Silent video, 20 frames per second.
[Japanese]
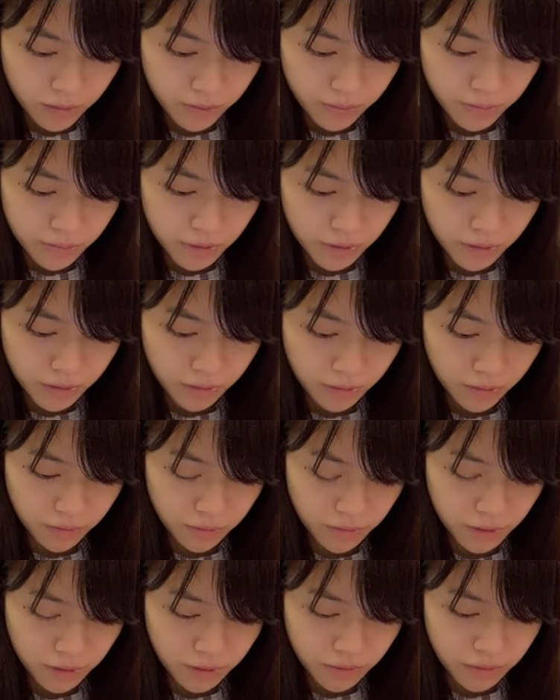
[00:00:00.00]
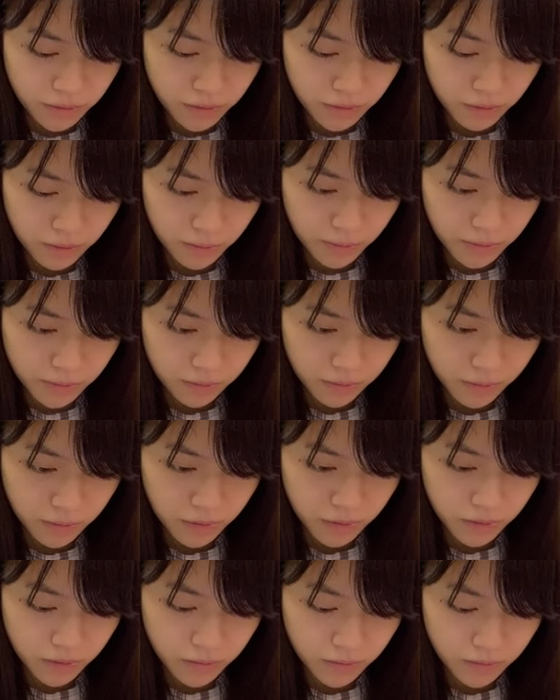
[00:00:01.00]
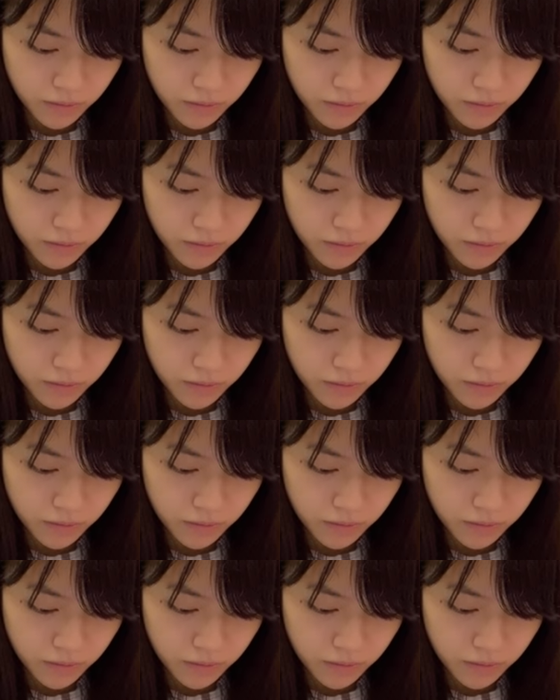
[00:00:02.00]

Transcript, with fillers: でもネットフリックスとかもあるのか